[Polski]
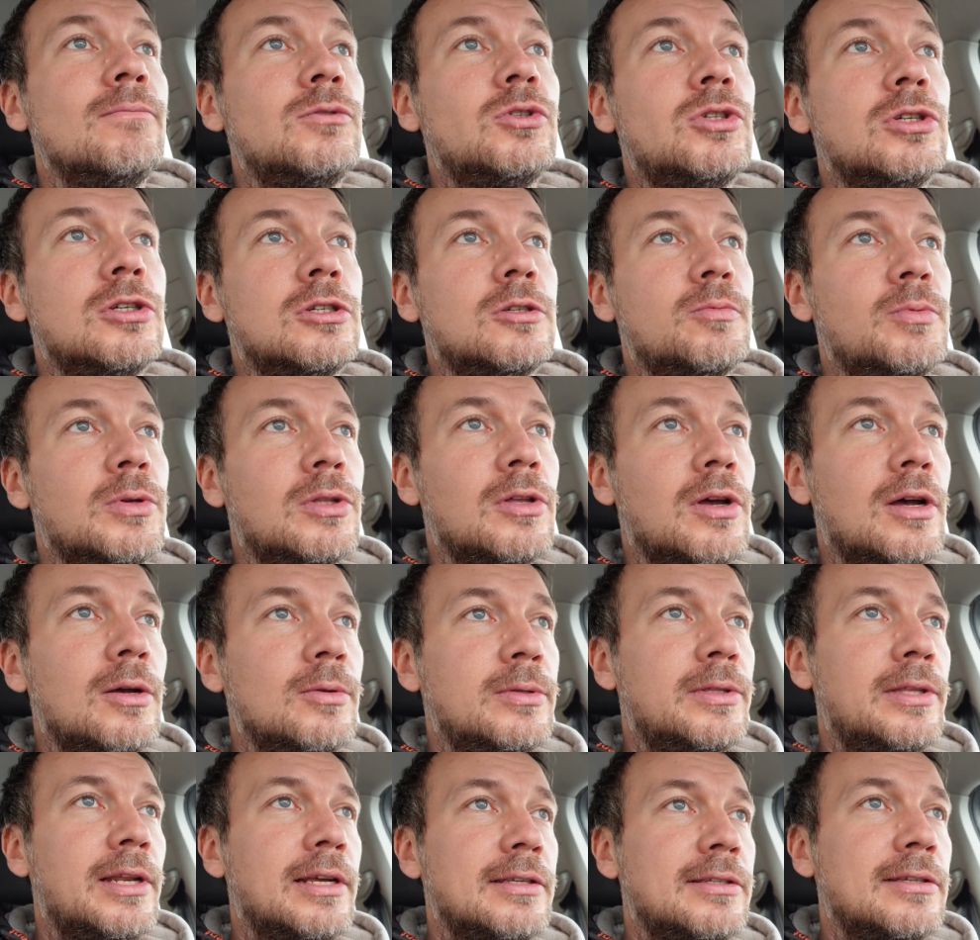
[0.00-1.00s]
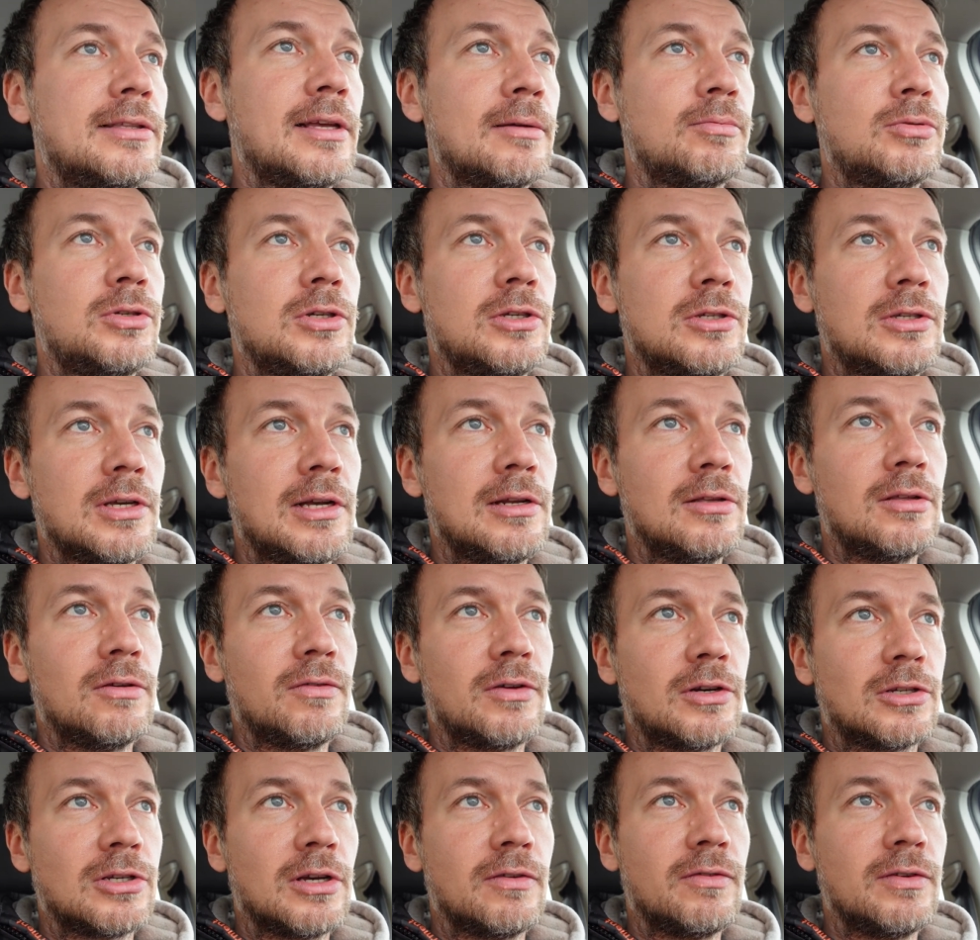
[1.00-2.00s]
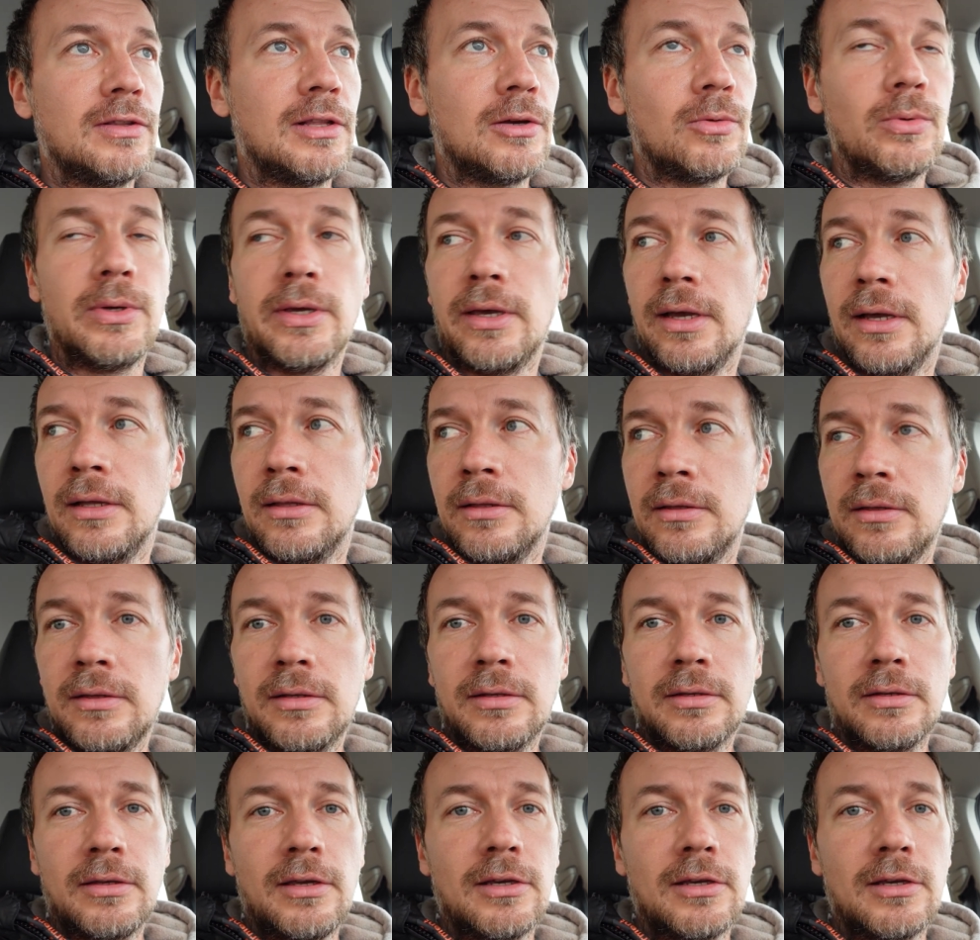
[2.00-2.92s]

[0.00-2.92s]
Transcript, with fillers: Czyżby to Austriacy tak przyjeżdżali do Warszawy na weekend?